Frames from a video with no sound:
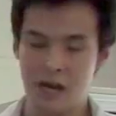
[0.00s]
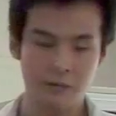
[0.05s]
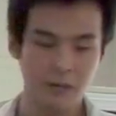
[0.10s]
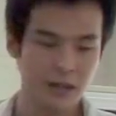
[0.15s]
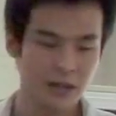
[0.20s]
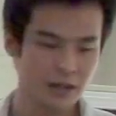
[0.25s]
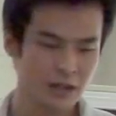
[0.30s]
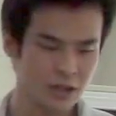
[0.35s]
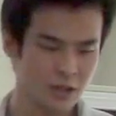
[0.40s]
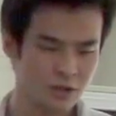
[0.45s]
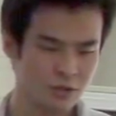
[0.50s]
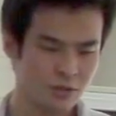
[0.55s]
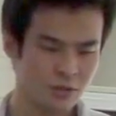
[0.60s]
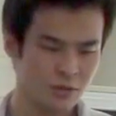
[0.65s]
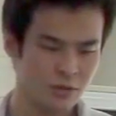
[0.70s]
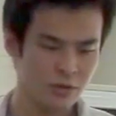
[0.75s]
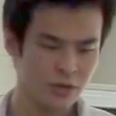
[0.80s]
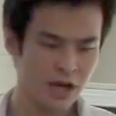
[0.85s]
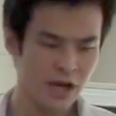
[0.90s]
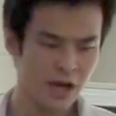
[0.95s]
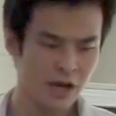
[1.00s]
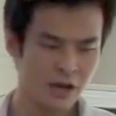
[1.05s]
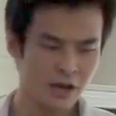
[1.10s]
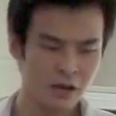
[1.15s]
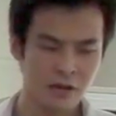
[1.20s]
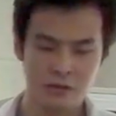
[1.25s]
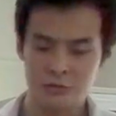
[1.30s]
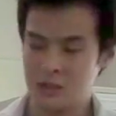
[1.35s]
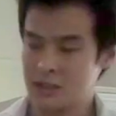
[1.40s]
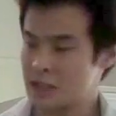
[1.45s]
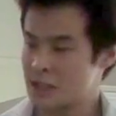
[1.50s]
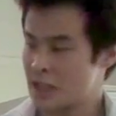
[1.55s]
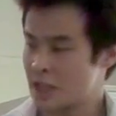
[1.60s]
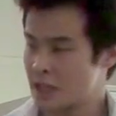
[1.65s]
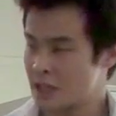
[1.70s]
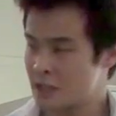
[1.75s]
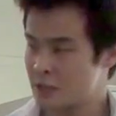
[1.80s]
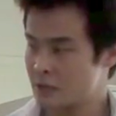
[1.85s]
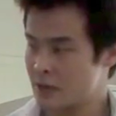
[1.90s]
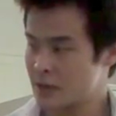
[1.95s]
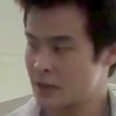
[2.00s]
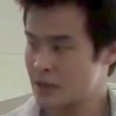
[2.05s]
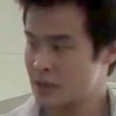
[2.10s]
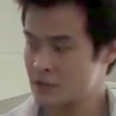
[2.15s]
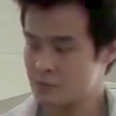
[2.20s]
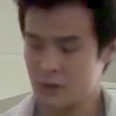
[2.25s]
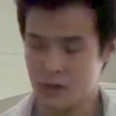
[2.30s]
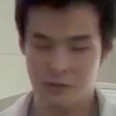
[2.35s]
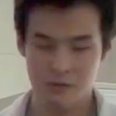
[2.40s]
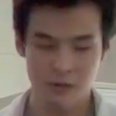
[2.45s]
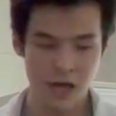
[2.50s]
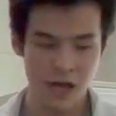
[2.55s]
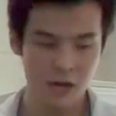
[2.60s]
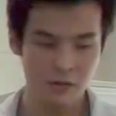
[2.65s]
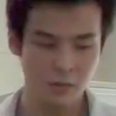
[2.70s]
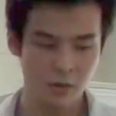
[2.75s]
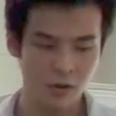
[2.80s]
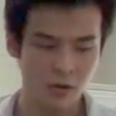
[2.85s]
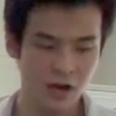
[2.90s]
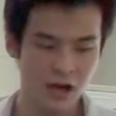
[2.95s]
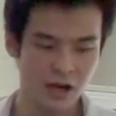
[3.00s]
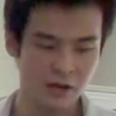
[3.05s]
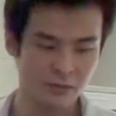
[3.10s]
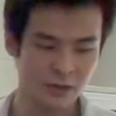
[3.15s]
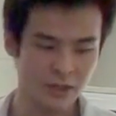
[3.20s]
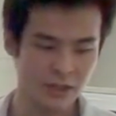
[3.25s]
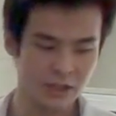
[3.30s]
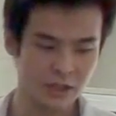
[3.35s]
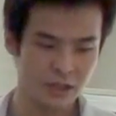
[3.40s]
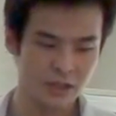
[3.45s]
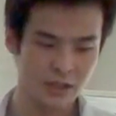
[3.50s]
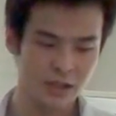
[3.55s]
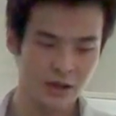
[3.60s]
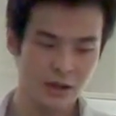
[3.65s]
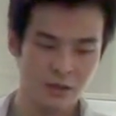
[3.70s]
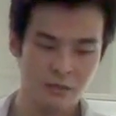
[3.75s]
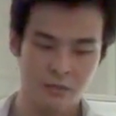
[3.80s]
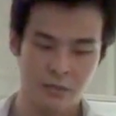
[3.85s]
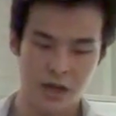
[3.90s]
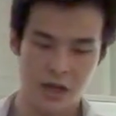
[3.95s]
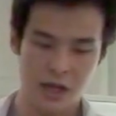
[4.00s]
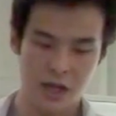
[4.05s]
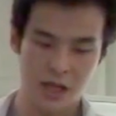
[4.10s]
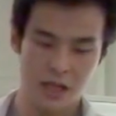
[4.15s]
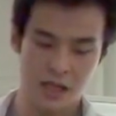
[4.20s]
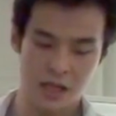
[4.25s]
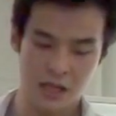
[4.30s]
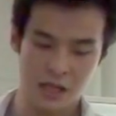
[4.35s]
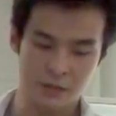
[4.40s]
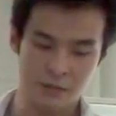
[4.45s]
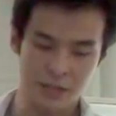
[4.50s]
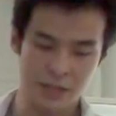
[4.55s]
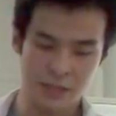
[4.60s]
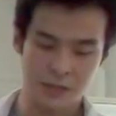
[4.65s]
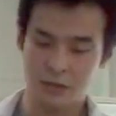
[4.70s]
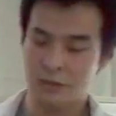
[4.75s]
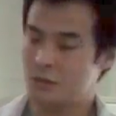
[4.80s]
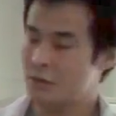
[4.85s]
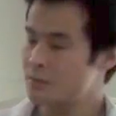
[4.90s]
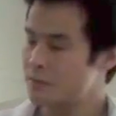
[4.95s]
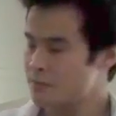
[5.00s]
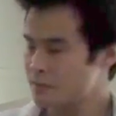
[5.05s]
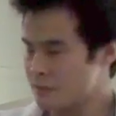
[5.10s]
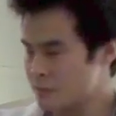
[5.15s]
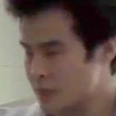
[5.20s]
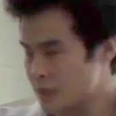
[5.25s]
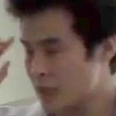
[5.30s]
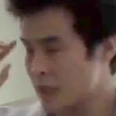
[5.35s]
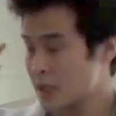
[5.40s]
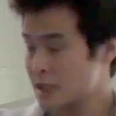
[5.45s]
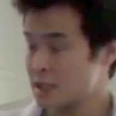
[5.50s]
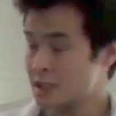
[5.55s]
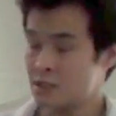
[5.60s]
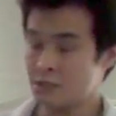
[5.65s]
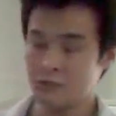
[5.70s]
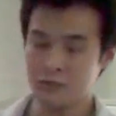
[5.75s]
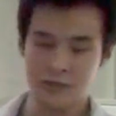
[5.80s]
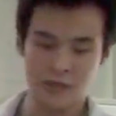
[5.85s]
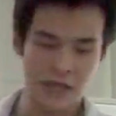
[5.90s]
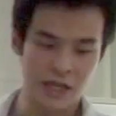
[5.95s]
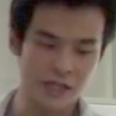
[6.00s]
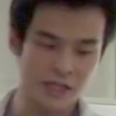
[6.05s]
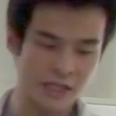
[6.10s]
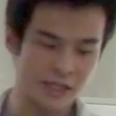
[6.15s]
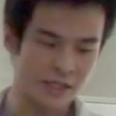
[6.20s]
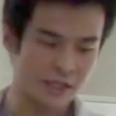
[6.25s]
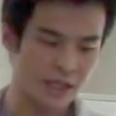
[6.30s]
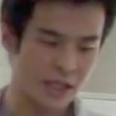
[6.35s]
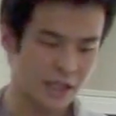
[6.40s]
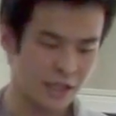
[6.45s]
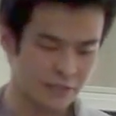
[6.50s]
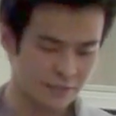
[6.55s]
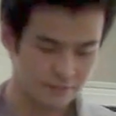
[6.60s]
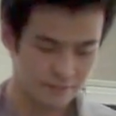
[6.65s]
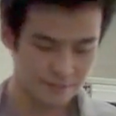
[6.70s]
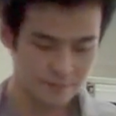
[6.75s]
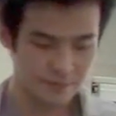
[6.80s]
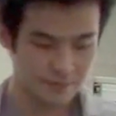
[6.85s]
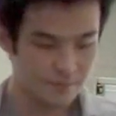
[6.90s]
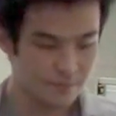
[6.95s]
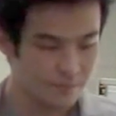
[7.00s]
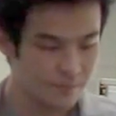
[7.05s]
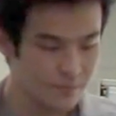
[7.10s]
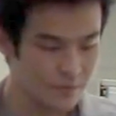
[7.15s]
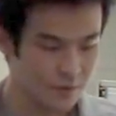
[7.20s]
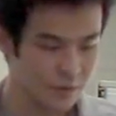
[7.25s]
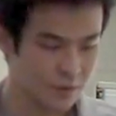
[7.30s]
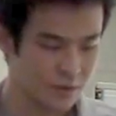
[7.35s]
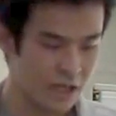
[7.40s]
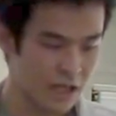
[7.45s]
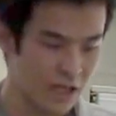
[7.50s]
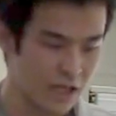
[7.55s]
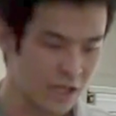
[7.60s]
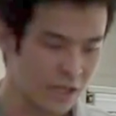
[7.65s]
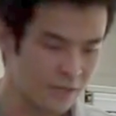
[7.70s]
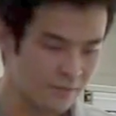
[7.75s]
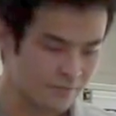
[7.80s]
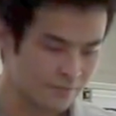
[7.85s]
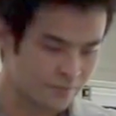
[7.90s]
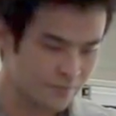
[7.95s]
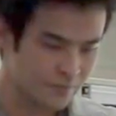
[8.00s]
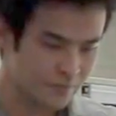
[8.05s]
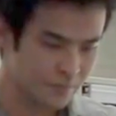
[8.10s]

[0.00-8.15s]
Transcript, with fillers: 誤った情報や噂が広まってしまう場合もあります、まあ、例でいきますと東日本大震災の際に、